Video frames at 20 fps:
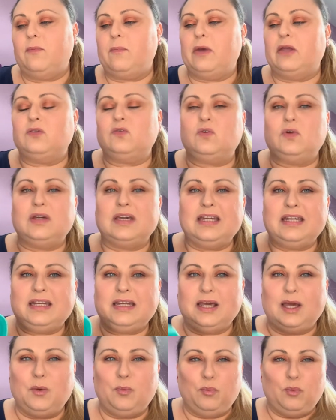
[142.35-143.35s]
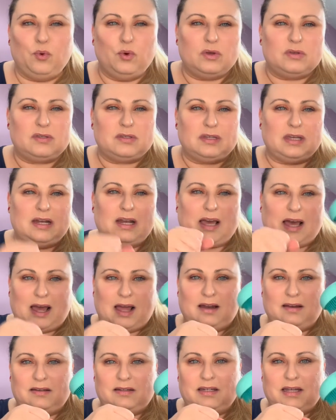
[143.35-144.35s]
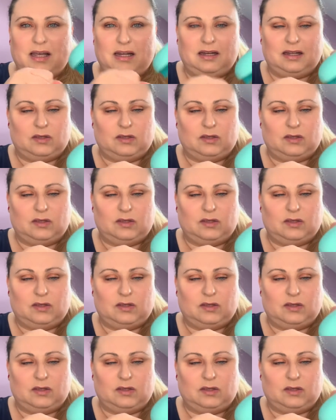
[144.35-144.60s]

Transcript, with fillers: man so eine richtige Bürste in der Hand hat,